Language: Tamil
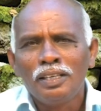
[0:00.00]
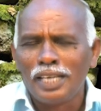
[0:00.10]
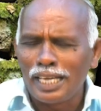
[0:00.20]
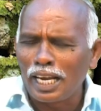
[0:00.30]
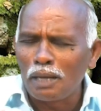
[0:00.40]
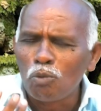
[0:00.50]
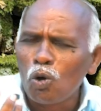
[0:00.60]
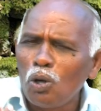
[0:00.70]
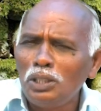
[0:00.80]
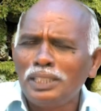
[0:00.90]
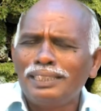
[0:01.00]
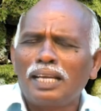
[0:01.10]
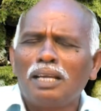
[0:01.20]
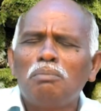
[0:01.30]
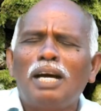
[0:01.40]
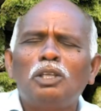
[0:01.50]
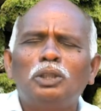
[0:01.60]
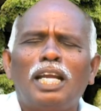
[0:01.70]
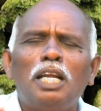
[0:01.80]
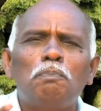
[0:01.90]
நீ என்னை மூன்று தரம்
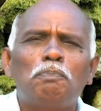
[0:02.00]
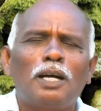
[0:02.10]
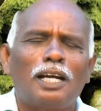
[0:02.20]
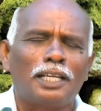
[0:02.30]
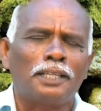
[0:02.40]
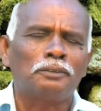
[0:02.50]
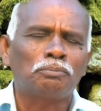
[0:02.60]
மறுதளிப்பாய்